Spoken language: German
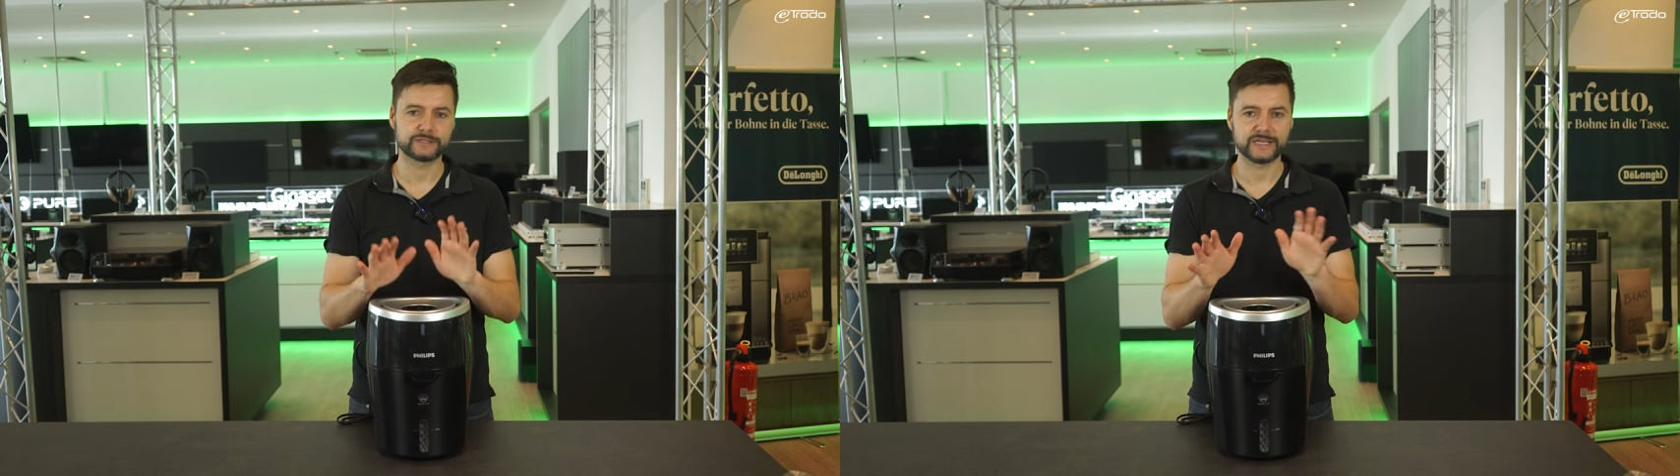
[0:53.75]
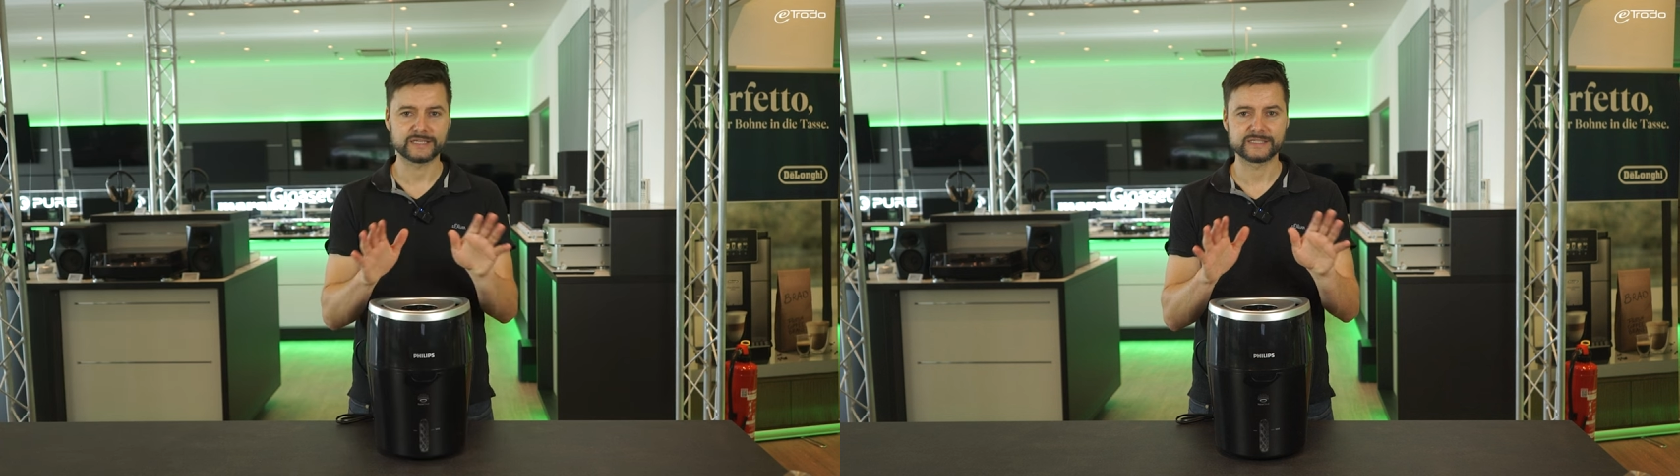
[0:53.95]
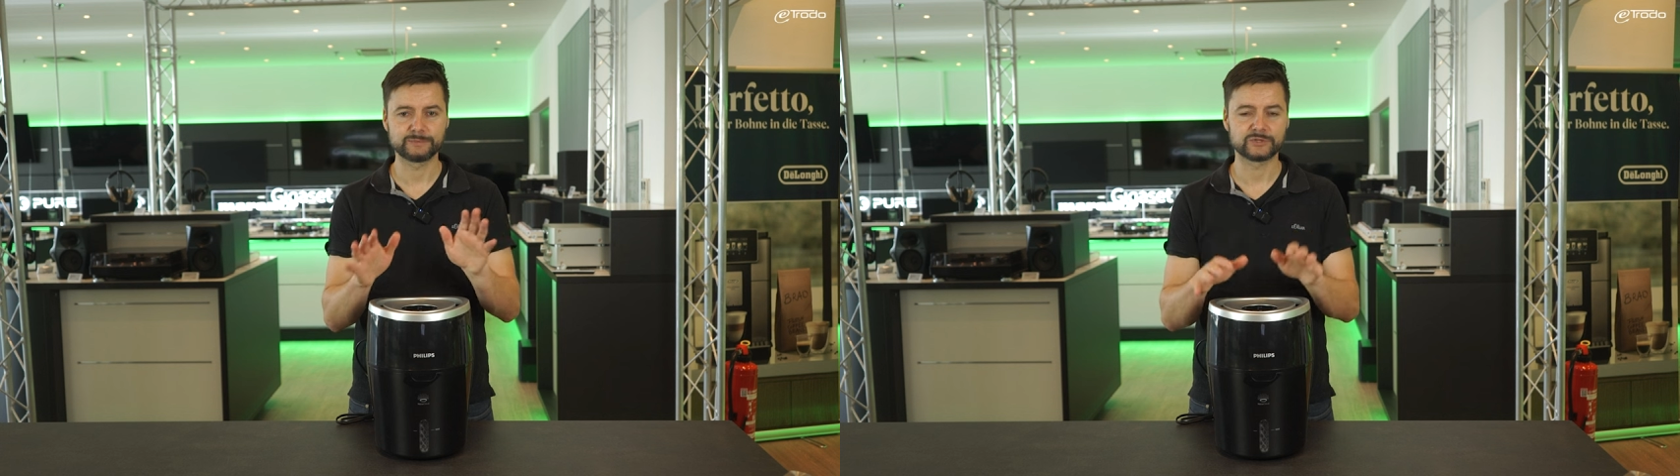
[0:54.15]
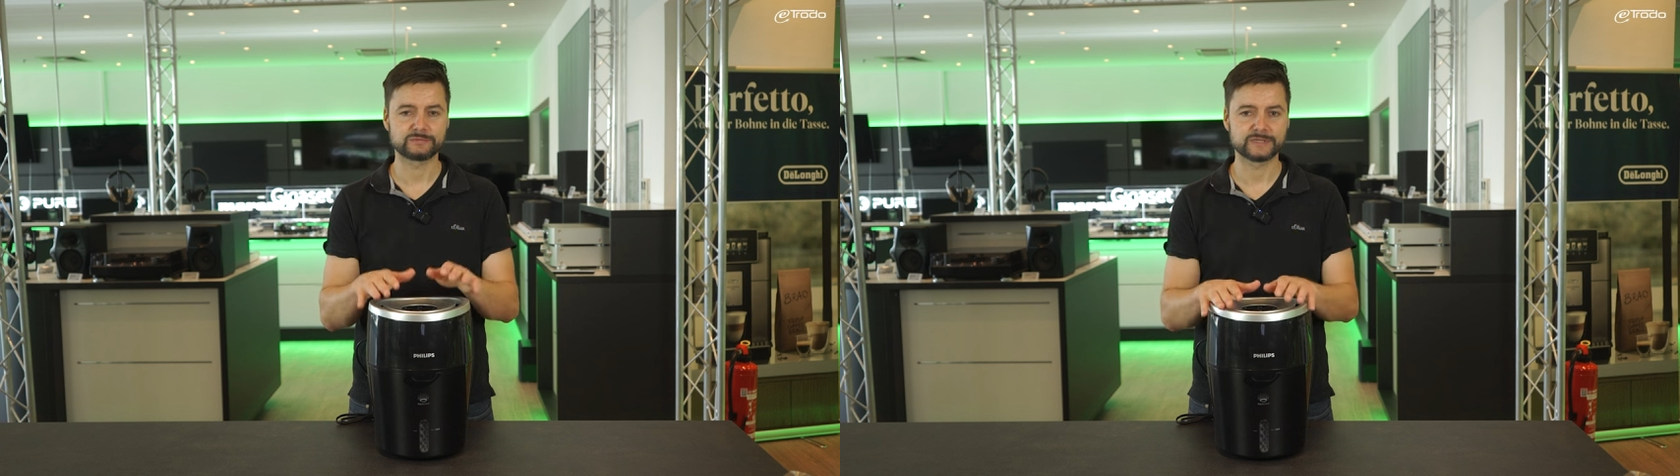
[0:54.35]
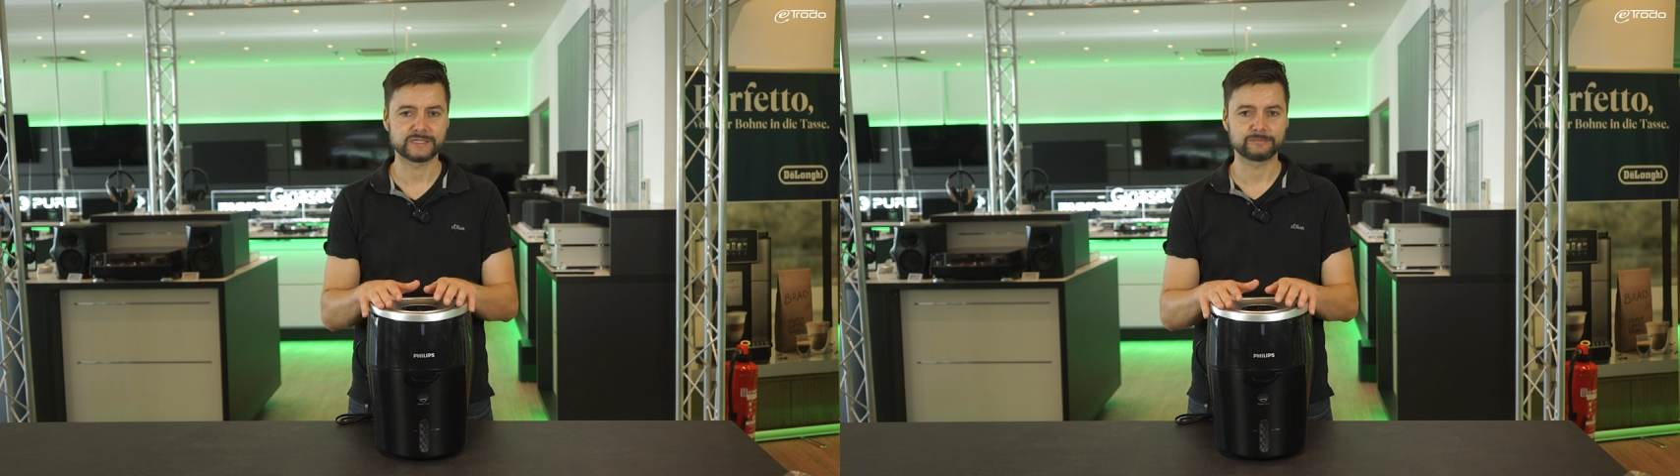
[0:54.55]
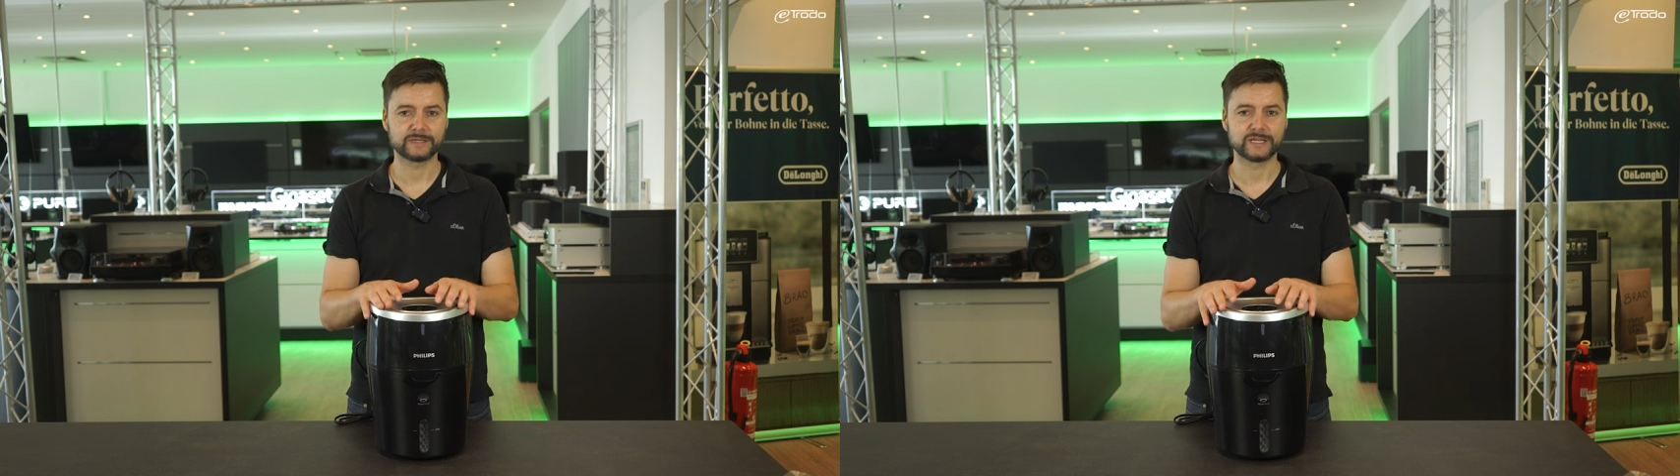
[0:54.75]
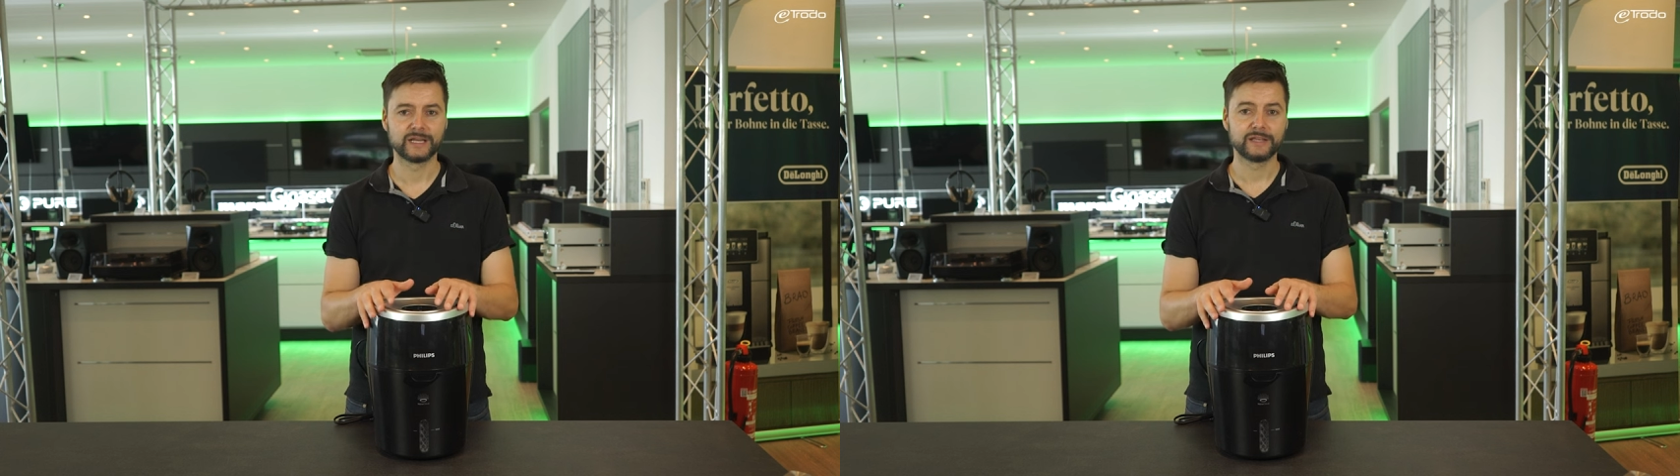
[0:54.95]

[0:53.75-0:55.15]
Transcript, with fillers: 6, 27 Watt